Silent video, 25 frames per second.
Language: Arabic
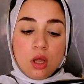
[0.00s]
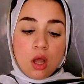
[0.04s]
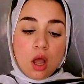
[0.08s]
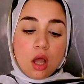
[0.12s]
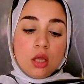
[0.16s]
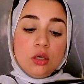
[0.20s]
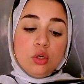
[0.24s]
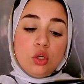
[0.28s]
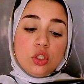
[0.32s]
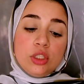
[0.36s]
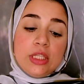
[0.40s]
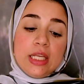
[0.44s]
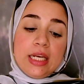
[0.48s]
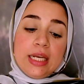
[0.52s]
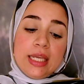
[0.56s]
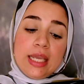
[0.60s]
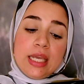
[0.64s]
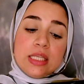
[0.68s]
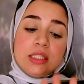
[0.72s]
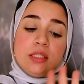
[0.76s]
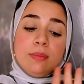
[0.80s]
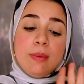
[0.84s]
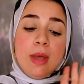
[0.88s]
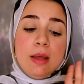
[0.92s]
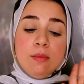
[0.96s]
النقطه اللي
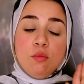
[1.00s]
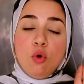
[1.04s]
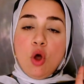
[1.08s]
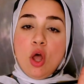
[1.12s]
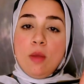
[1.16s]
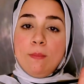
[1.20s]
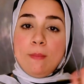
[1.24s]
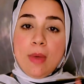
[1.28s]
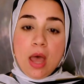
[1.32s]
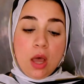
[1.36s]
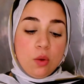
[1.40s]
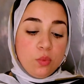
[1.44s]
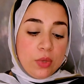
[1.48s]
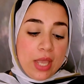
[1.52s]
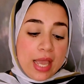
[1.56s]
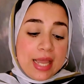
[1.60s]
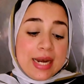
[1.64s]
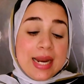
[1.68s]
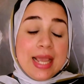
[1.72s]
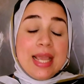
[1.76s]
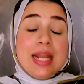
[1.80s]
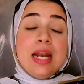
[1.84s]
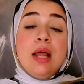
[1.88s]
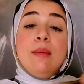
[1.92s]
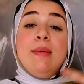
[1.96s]
جت دي بقى مهمه قوي انا
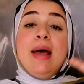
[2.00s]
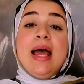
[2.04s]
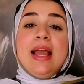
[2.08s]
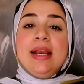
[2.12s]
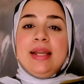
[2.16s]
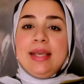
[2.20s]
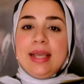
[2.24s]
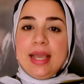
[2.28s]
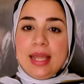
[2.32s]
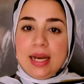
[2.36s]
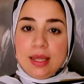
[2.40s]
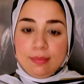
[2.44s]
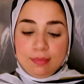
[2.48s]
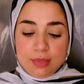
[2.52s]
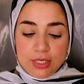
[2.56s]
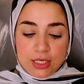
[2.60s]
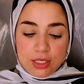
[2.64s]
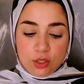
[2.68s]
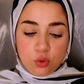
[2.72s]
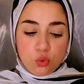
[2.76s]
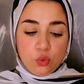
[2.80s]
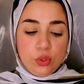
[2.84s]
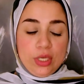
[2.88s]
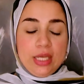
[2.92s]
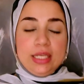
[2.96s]
هنا بقى ليه كلامي
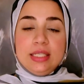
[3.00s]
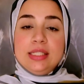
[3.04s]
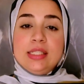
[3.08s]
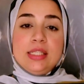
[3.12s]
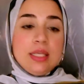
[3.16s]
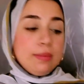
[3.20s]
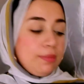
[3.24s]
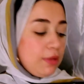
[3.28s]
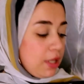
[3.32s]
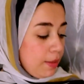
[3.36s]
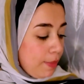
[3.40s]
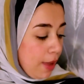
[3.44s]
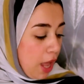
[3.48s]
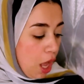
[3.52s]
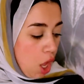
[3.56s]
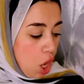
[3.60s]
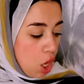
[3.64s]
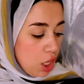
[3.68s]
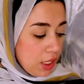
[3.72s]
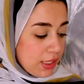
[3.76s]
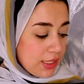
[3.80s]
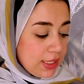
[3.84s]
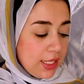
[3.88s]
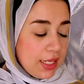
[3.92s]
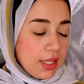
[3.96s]
ليكوا يعني سيب ده بقى
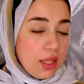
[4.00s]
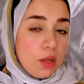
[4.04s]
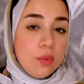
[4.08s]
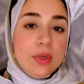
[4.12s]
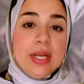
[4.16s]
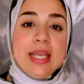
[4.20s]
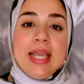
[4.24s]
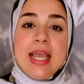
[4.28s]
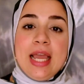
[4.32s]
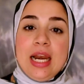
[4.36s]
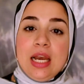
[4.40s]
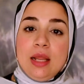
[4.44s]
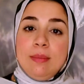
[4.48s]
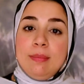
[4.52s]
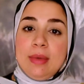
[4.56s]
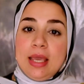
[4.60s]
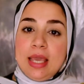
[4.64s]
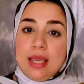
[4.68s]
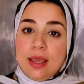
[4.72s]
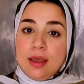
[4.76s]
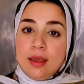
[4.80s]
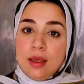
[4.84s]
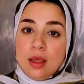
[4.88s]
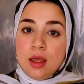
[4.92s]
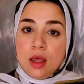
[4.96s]
خالص كده ونتكلم
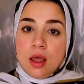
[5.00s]
ايه